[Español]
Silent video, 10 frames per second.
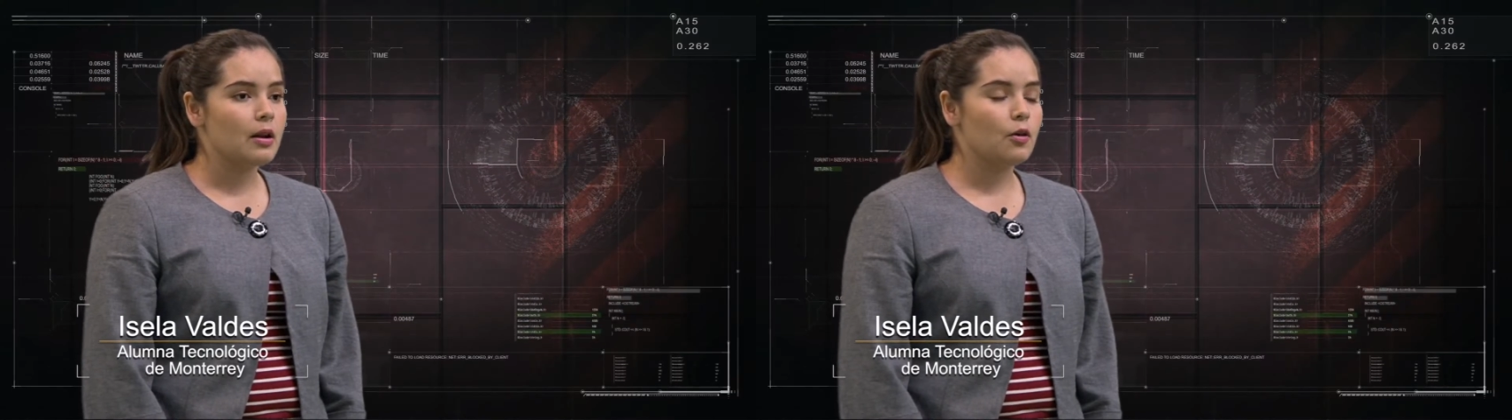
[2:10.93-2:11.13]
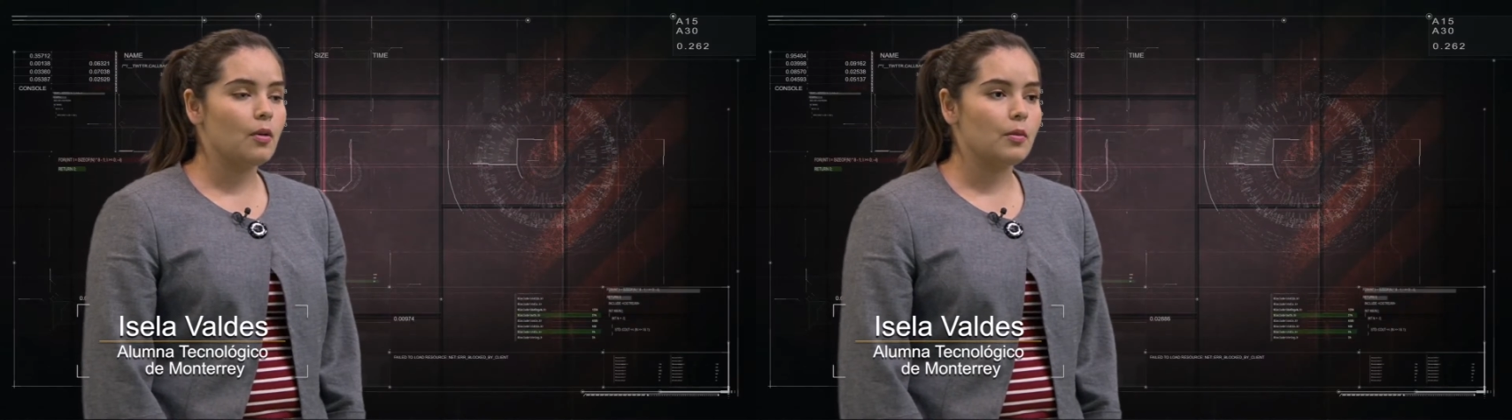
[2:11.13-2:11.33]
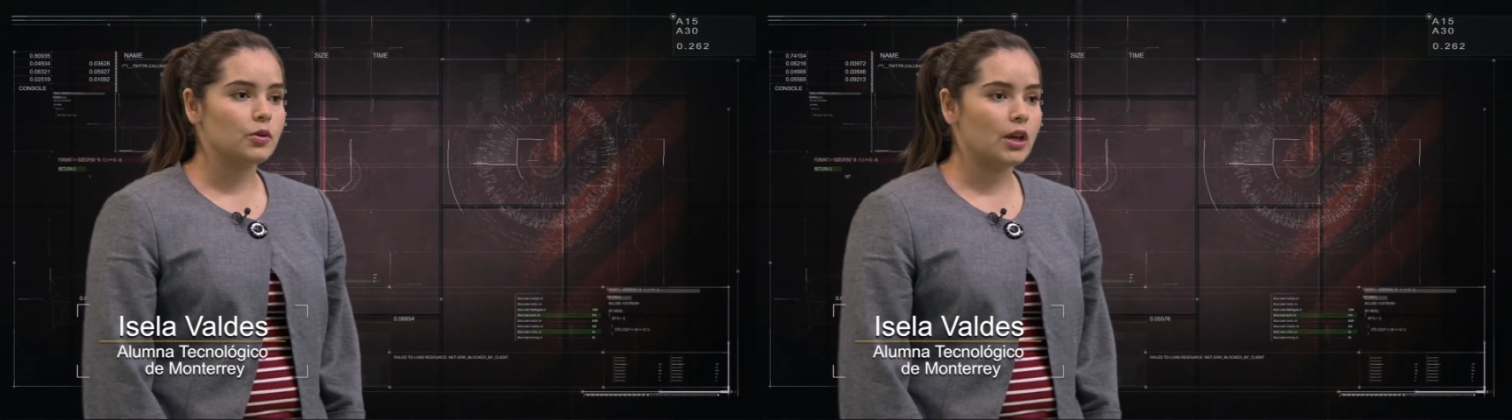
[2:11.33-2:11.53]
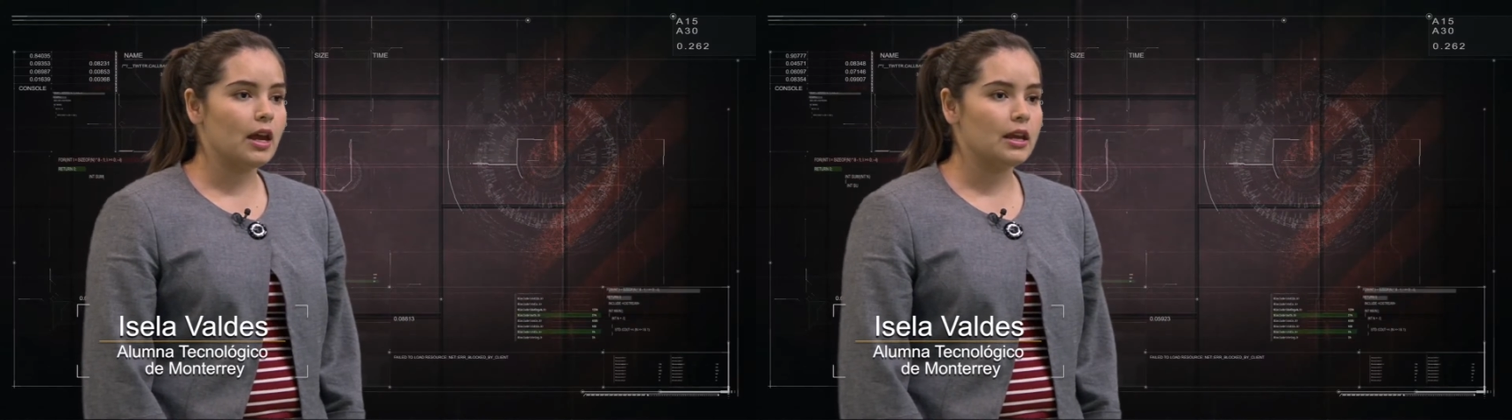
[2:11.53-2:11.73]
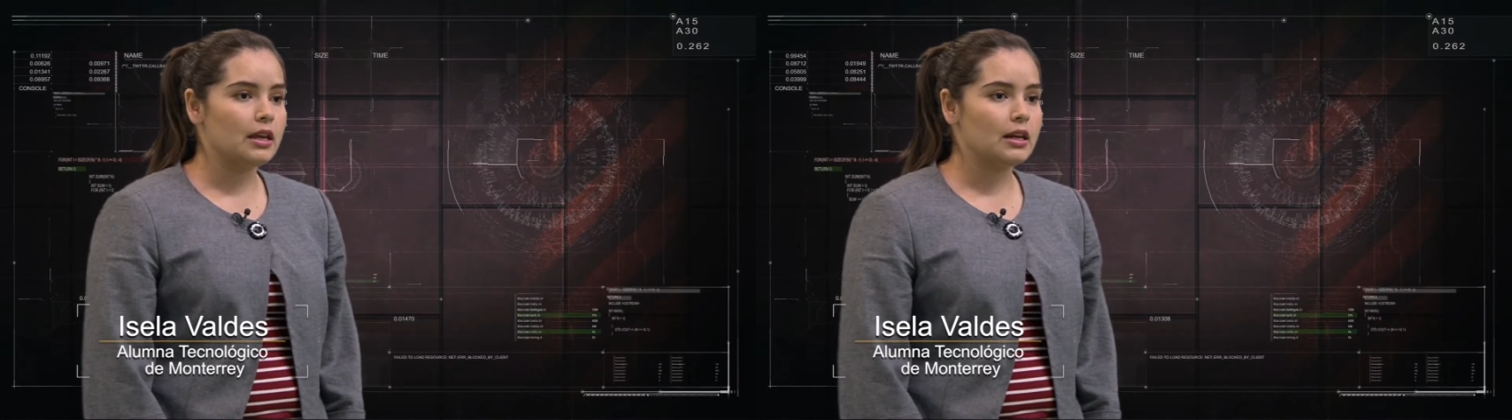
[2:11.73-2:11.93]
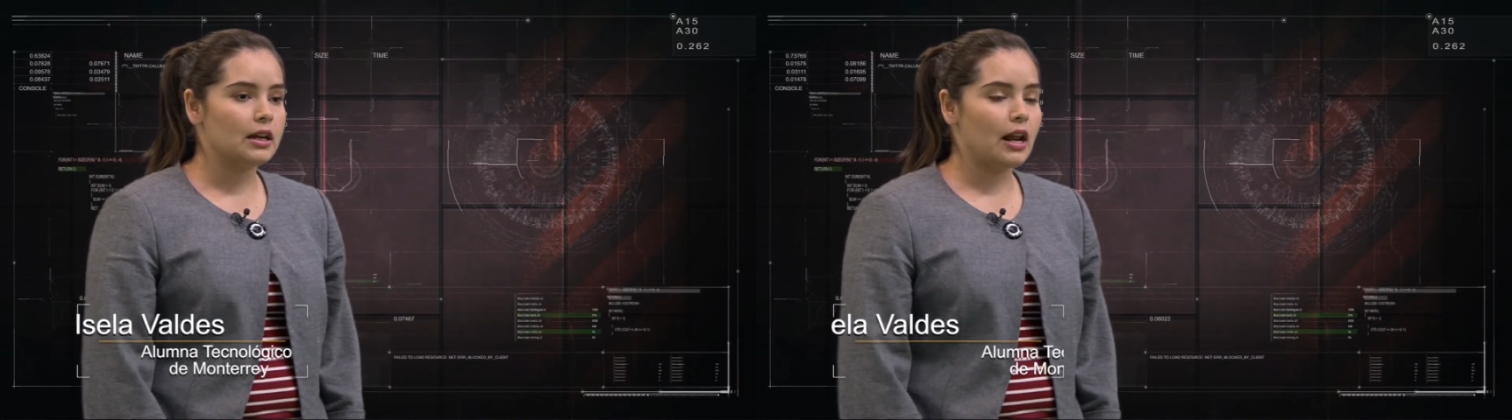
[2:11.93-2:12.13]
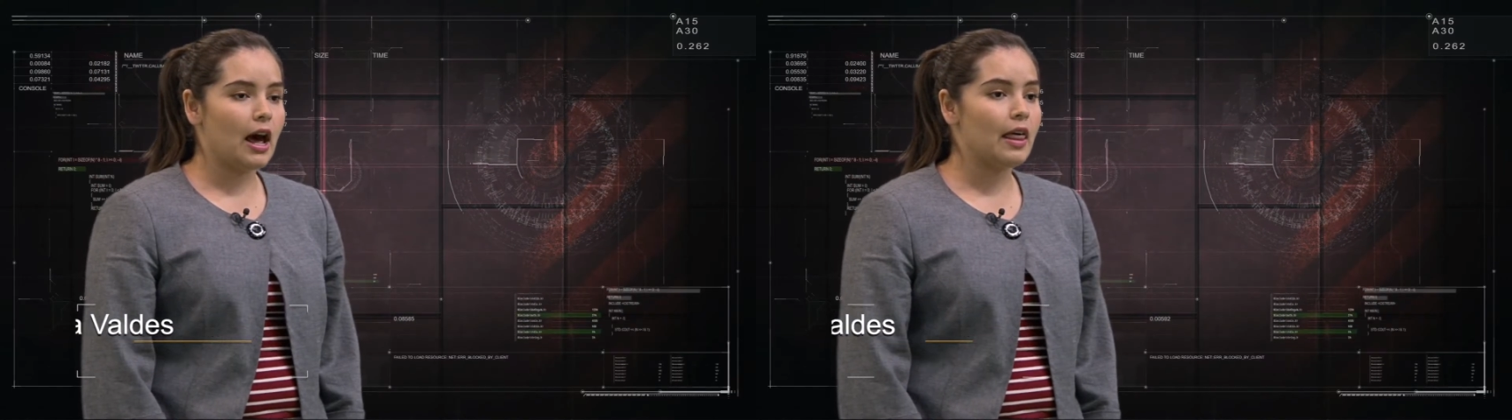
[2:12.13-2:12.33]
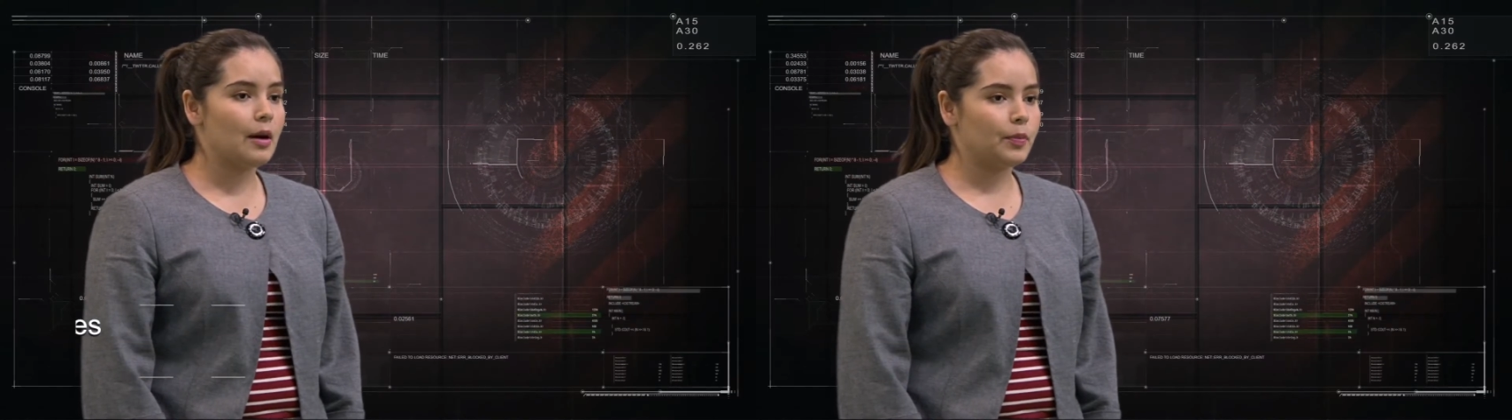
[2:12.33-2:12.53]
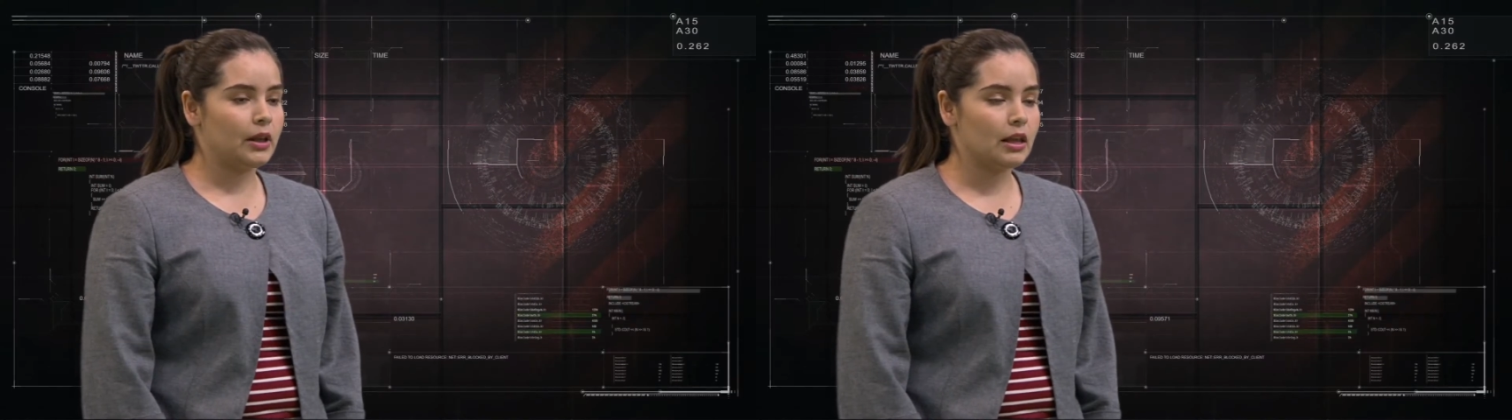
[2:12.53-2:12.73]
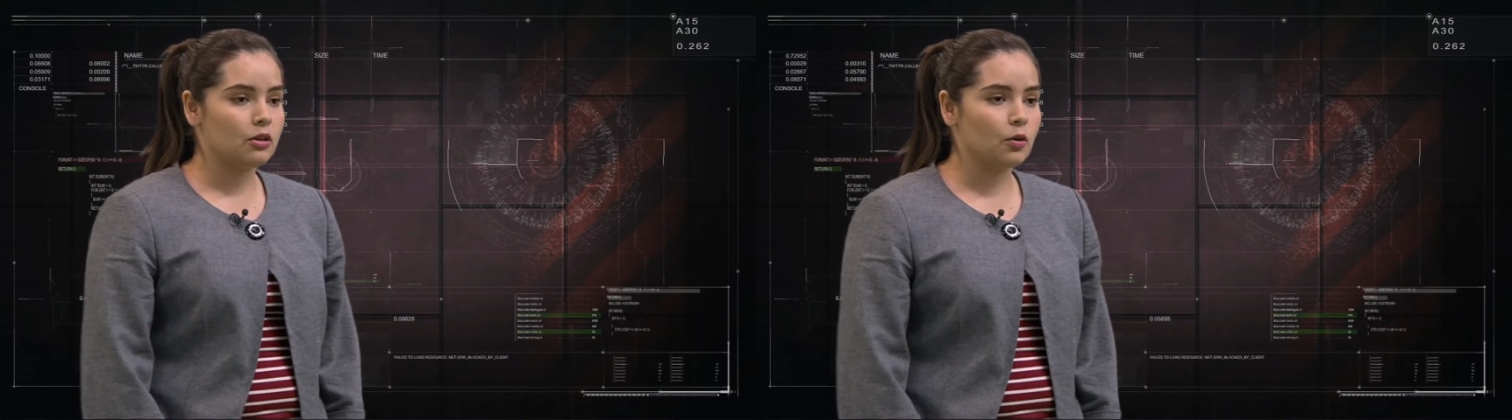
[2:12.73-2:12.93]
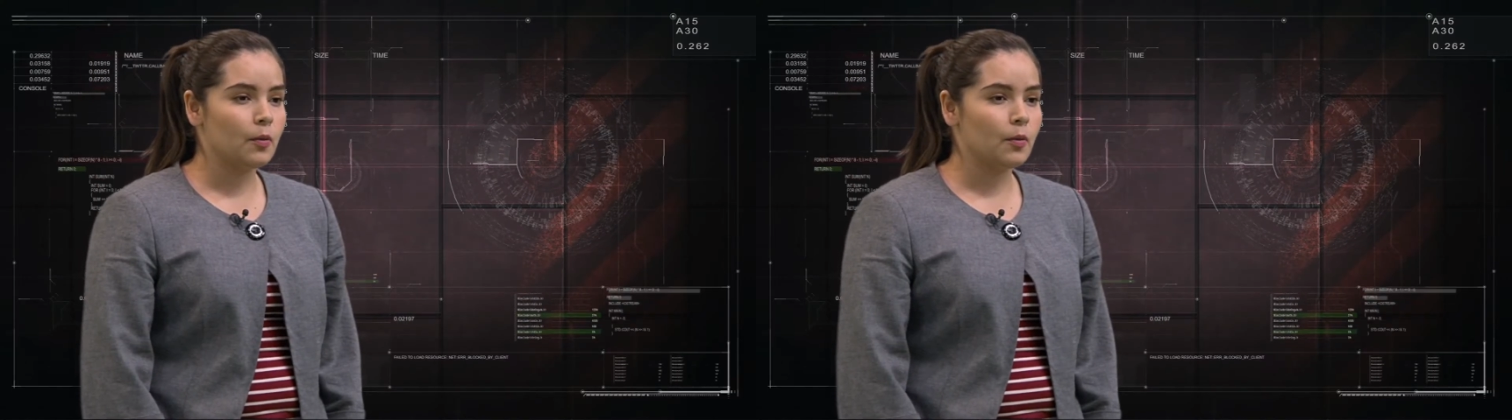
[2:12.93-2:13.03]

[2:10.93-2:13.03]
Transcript: lo vamos a ir adaptando.